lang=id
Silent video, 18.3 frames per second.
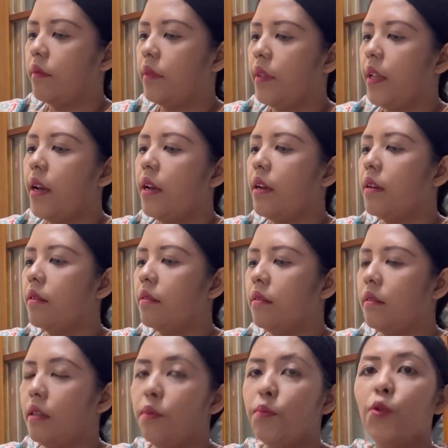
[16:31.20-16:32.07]
dah
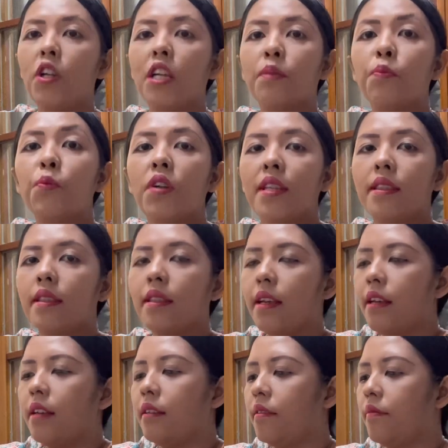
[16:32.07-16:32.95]
dibulet-bulet
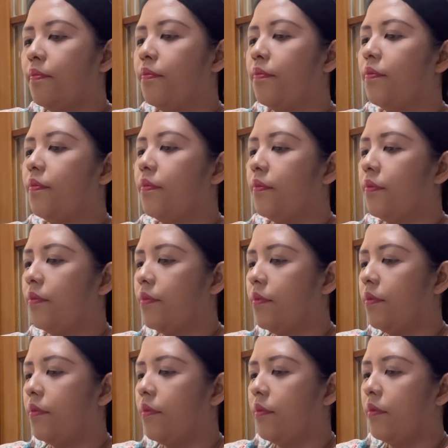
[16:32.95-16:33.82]
deh
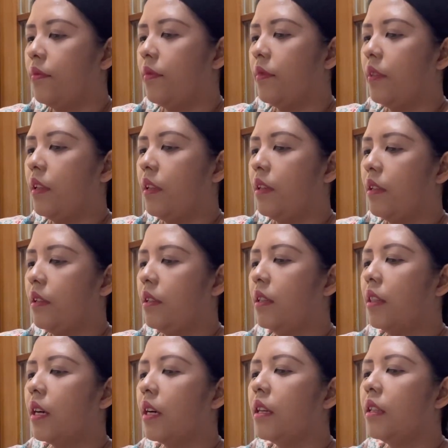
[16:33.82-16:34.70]
nah
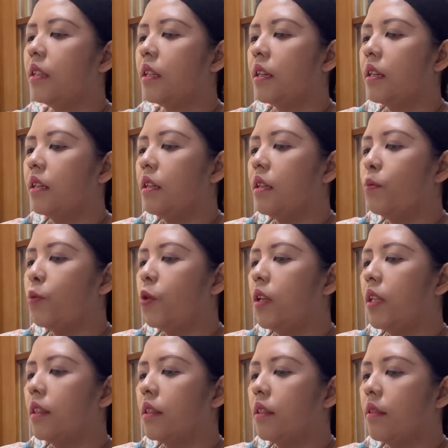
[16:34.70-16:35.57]
ditekan-tekan
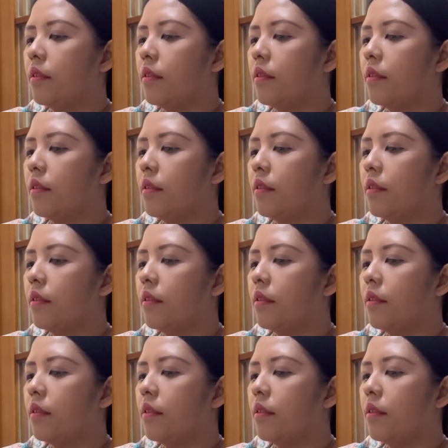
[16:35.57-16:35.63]
dibulet